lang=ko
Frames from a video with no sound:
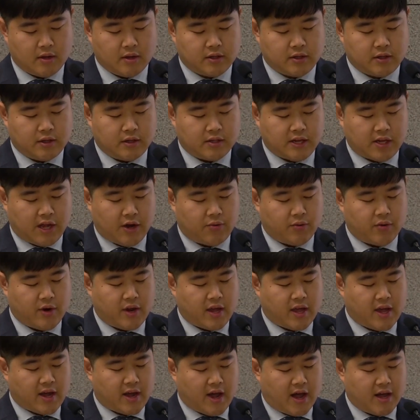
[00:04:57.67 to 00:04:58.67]
사울에게
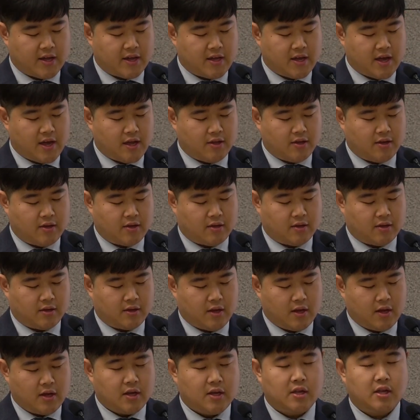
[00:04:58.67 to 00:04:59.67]
가기에는
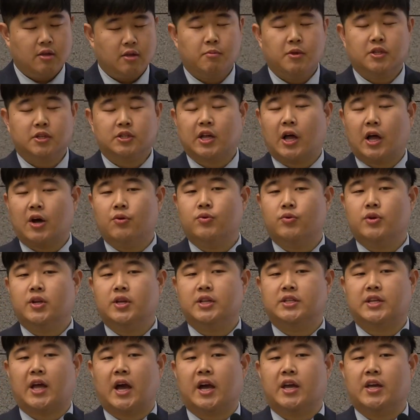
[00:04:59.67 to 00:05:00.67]
이미 사울이
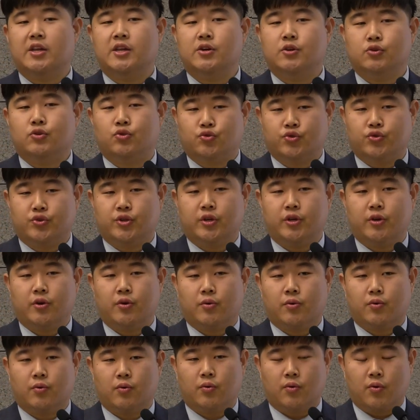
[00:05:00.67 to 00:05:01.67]
자기를
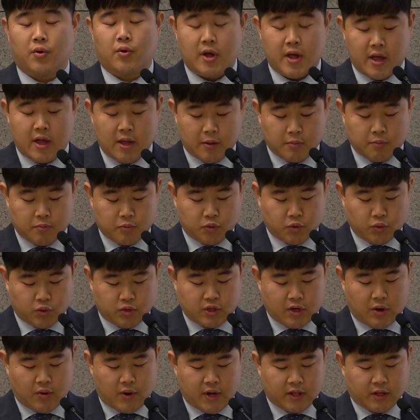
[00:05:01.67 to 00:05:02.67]
죽이려고
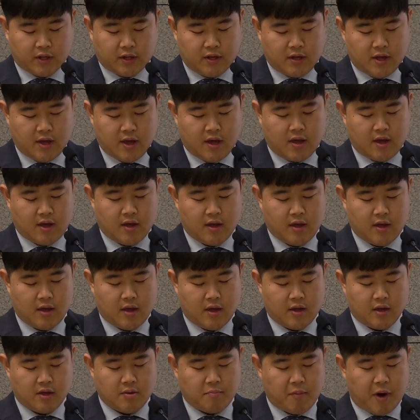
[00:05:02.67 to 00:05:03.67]
쫓아왔기에
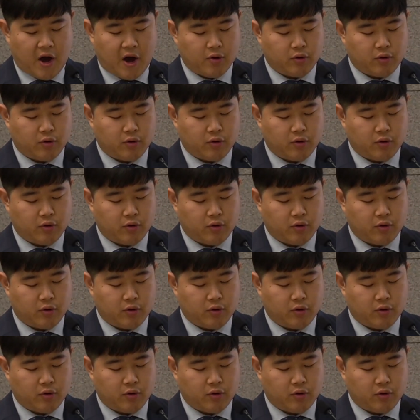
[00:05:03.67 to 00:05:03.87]
바로